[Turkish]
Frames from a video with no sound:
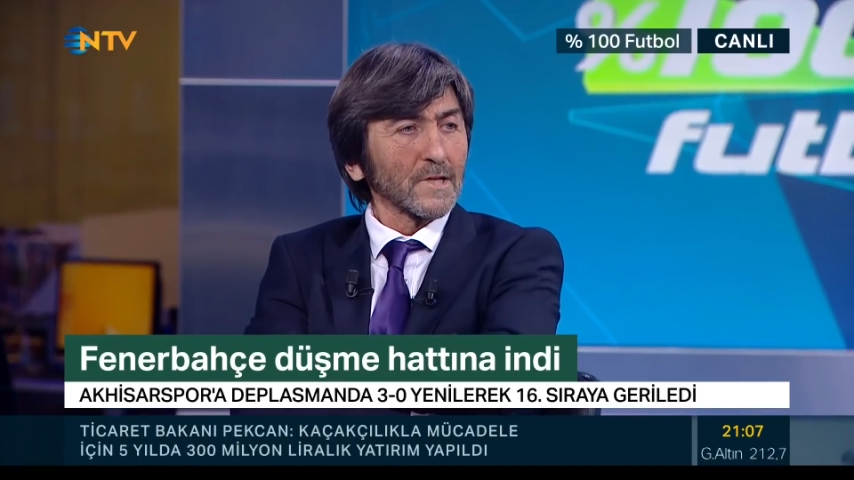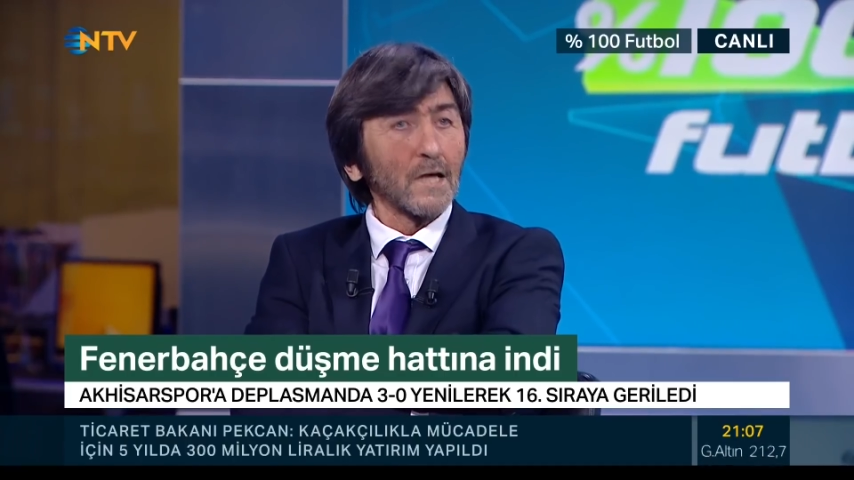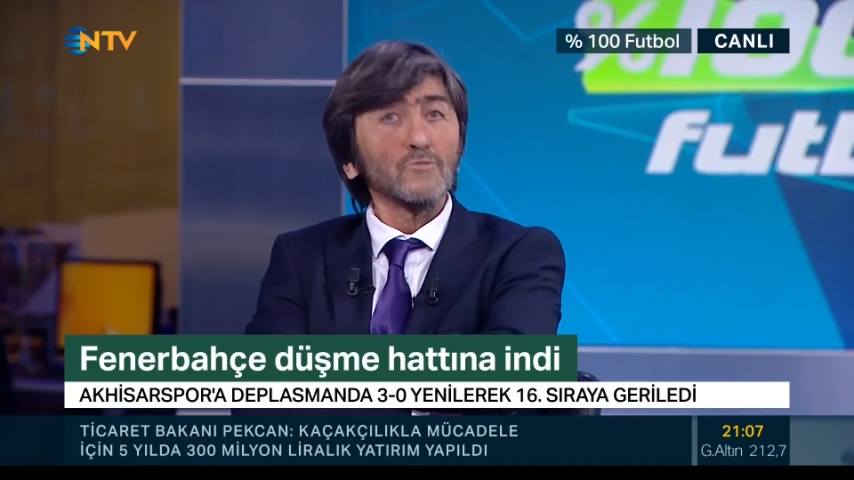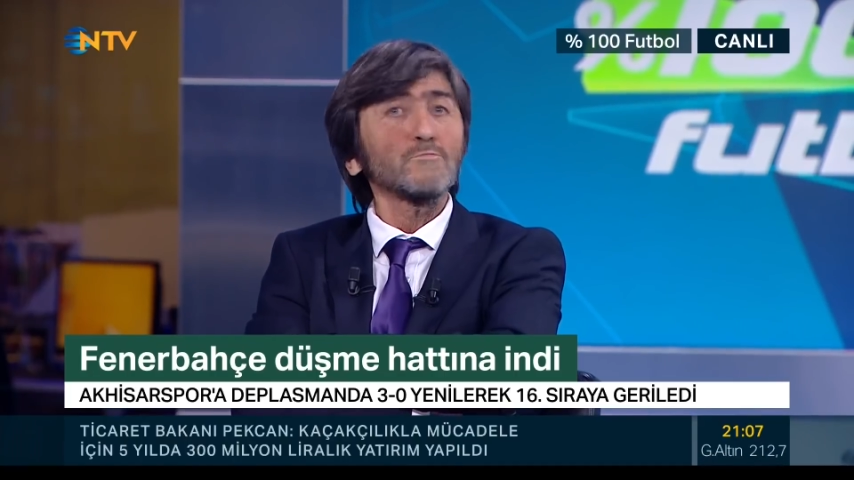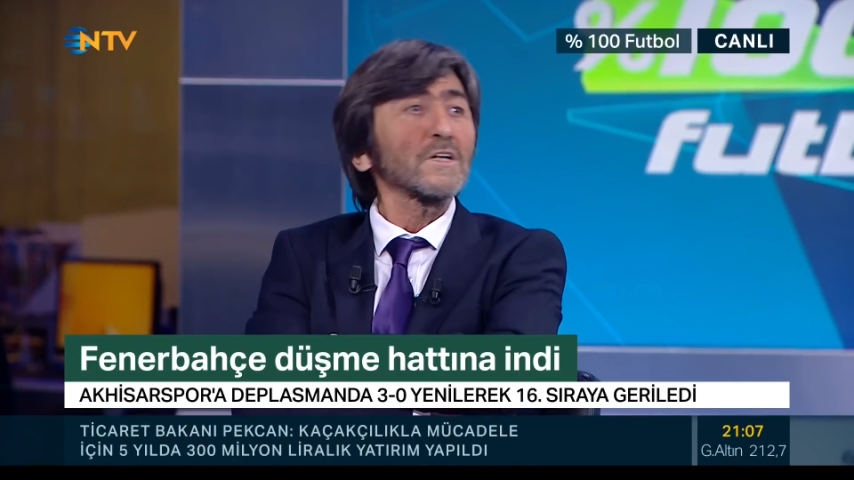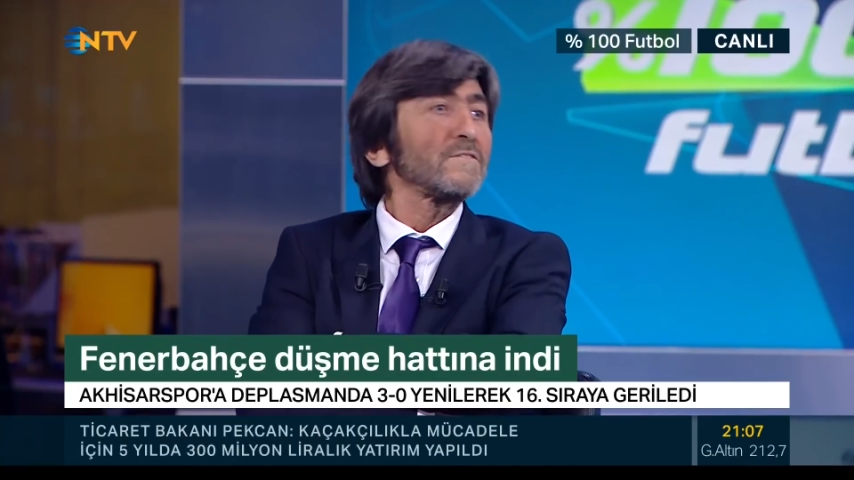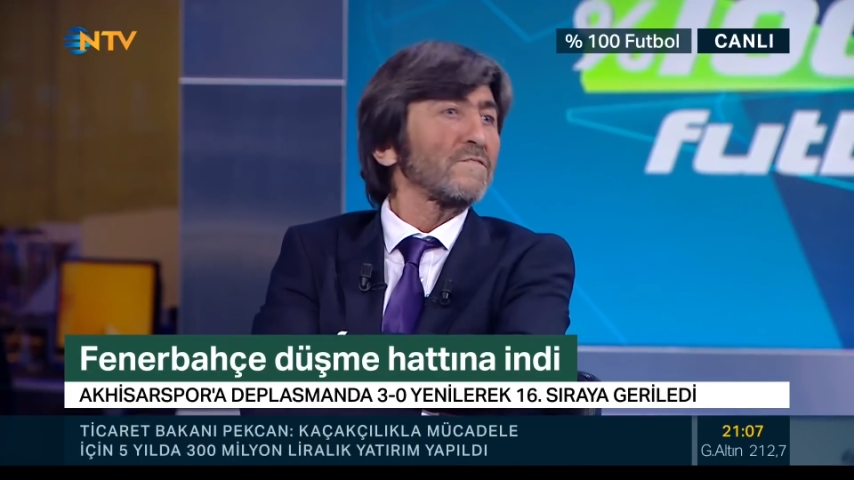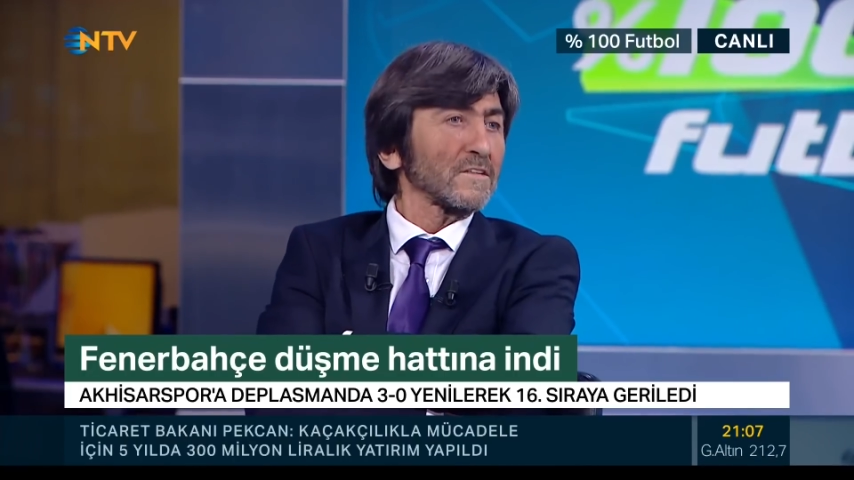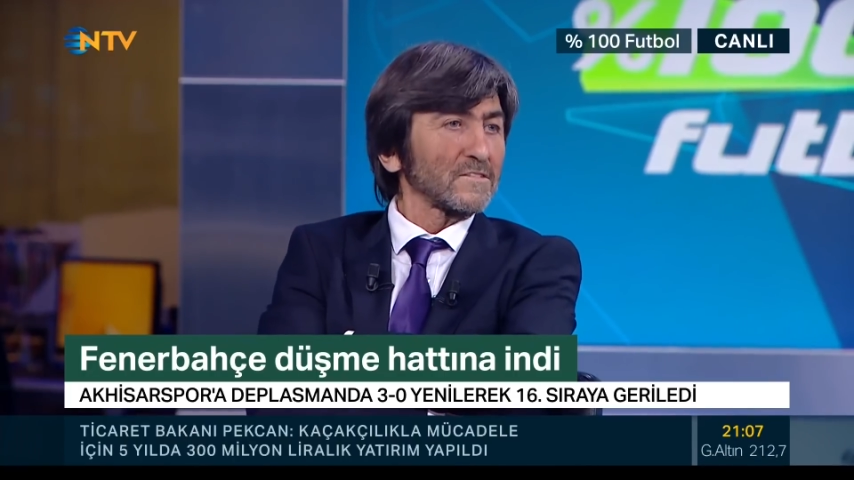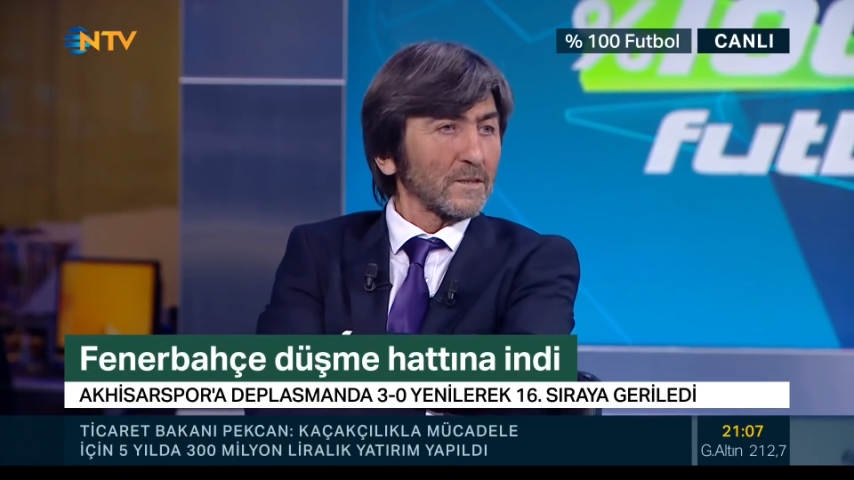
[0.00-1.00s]
Ha, tut bakayım
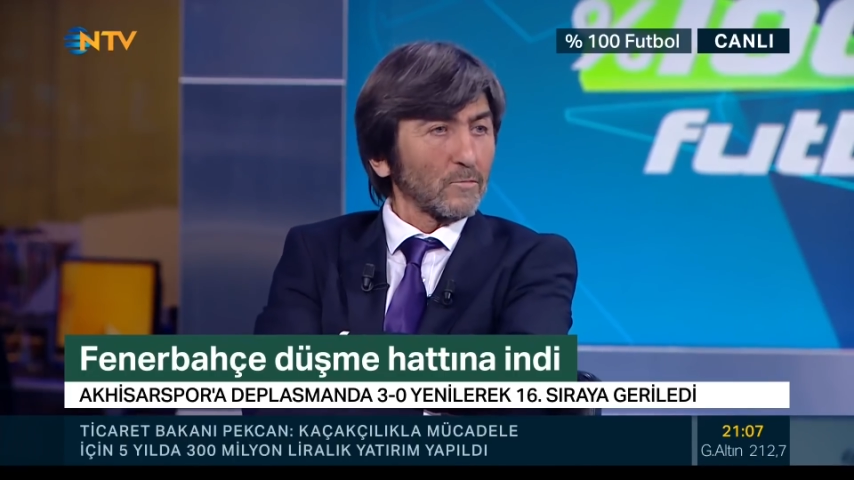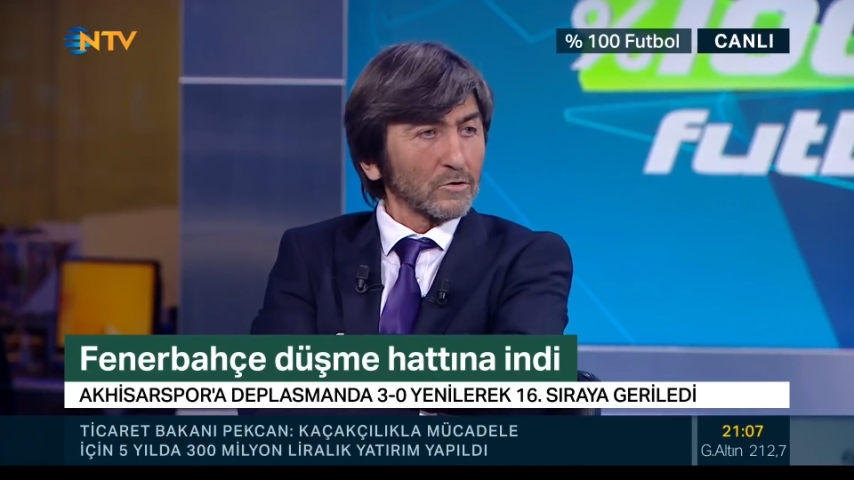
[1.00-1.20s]
Fatih Terim